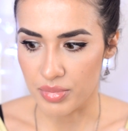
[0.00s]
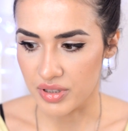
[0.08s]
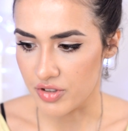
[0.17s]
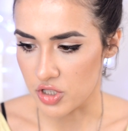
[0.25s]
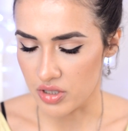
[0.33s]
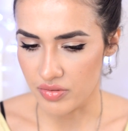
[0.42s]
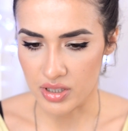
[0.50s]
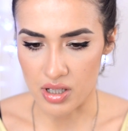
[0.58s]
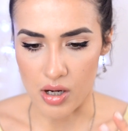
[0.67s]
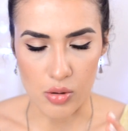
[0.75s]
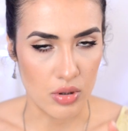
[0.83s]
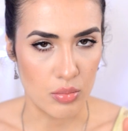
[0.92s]
на подвижное
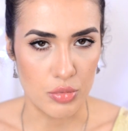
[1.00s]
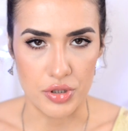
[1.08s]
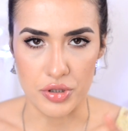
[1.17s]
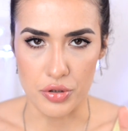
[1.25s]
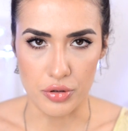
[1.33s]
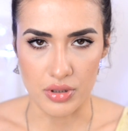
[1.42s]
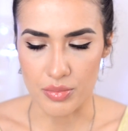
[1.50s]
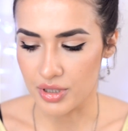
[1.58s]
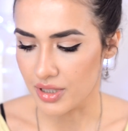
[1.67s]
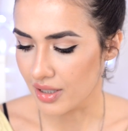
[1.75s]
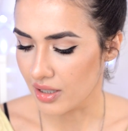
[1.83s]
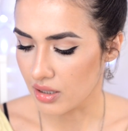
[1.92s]
веко а какой-нибудь ядреный
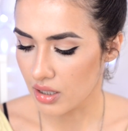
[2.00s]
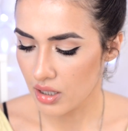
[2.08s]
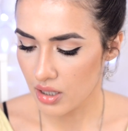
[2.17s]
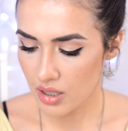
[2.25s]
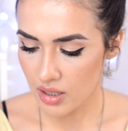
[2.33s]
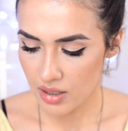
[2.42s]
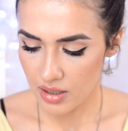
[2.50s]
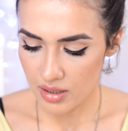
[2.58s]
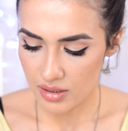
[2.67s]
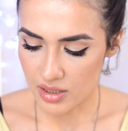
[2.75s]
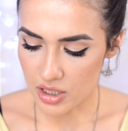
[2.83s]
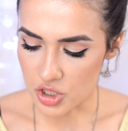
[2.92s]
металлик.
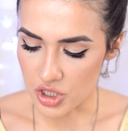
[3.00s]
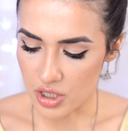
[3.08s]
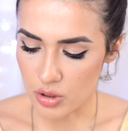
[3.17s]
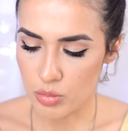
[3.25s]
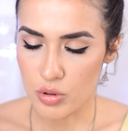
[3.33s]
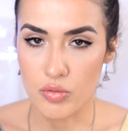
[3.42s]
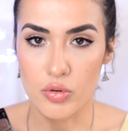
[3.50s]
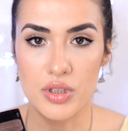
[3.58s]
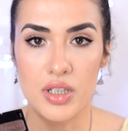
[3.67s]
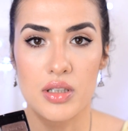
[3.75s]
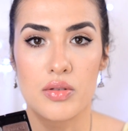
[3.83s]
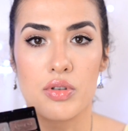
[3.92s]
Также я люблю вот
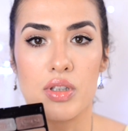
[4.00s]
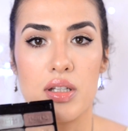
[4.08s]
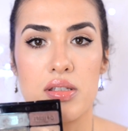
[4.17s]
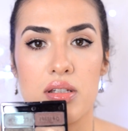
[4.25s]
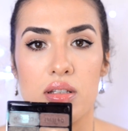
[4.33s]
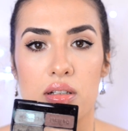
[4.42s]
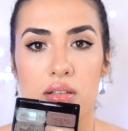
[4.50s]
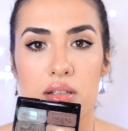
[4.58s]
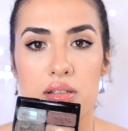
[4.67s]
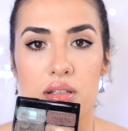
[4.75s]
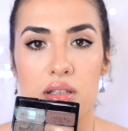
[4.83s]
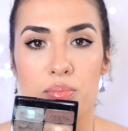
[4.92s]
этот вот оттенок
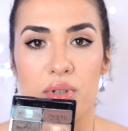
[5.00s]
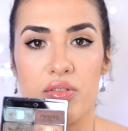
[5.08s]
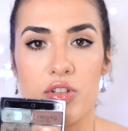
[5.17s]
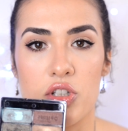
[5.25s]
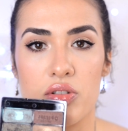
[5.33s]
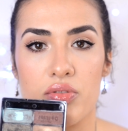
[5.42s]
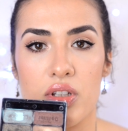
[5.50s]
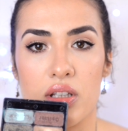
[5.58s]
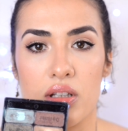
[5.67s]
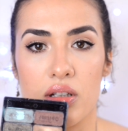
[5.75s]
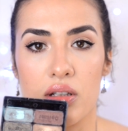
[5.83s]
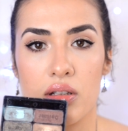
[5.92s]
носить на подвижном
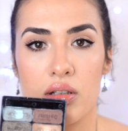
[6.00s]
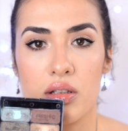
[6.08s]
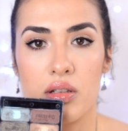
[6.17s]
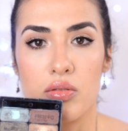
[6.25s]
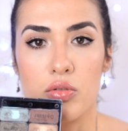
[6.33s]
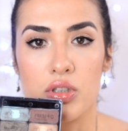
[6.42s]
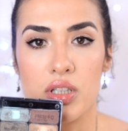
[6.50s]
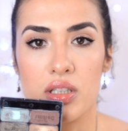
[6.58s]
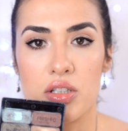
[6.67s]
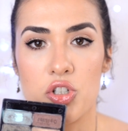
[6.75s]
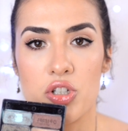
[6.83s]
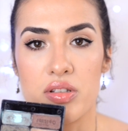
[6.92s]
веке. Вот
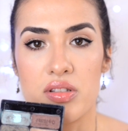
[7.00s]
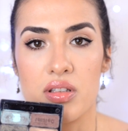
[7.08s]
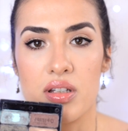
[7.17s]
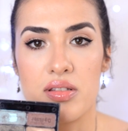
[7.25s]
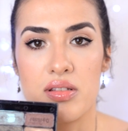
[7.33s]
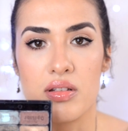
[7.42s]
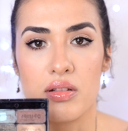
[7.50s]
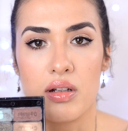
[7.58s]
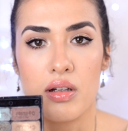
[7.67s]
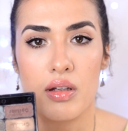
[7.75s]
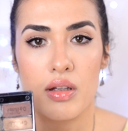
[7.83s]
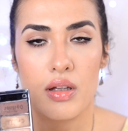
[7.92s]
этот часто
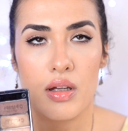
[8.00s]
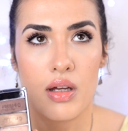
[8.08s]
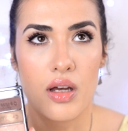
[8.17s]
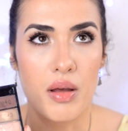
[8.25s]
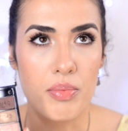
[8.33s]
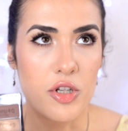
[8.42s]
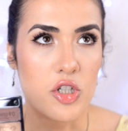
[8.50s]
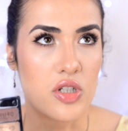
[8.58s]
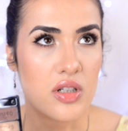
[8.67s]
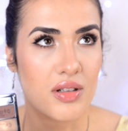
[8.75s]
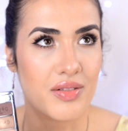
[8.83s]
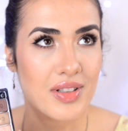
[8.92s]
носила. Опять
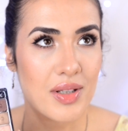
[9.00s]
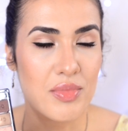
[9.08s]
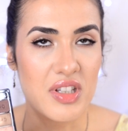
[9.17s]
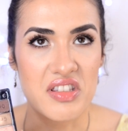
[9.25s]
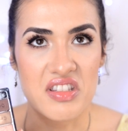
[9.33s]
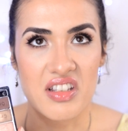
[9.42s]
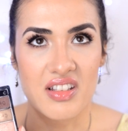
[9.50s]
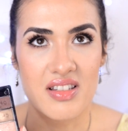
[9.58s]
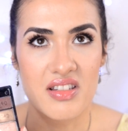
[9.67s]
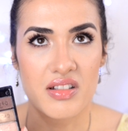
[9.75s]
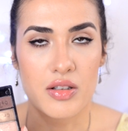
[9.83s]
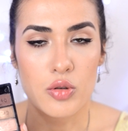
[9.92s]
же, в этом месяце я
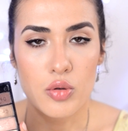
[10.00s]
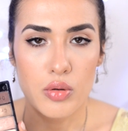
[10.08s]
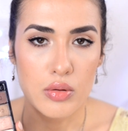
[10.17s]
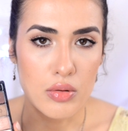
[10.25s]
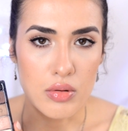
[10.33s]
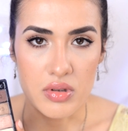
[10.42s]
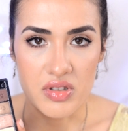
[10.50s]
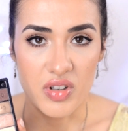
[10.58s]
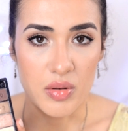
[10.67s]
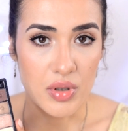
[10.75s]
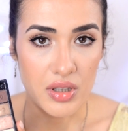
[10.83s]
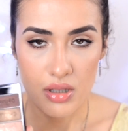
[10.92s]
носила тонну
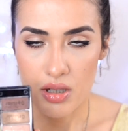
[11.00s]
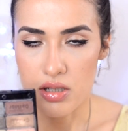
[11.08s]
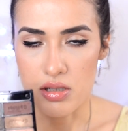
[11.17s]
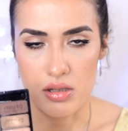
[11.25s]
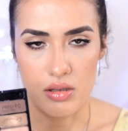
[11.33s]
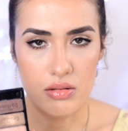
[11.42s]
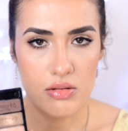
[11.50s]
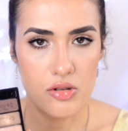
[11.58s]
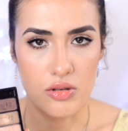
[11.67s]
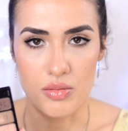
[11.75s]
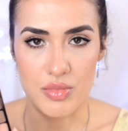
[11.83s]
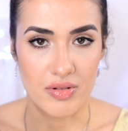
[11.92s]
розовых макияжей,
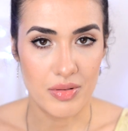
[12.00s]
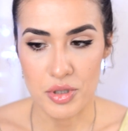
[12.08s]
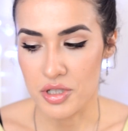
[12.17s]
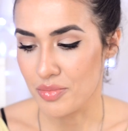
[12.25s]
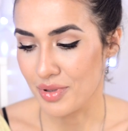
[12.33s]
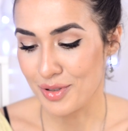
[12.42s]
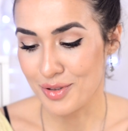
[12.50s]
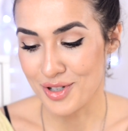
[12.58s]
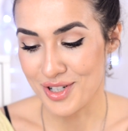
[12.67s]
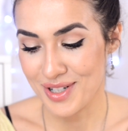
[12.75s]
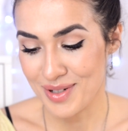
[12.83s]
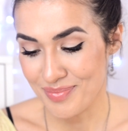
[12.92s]
что на меня вообще не
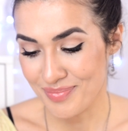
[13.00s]
похоже.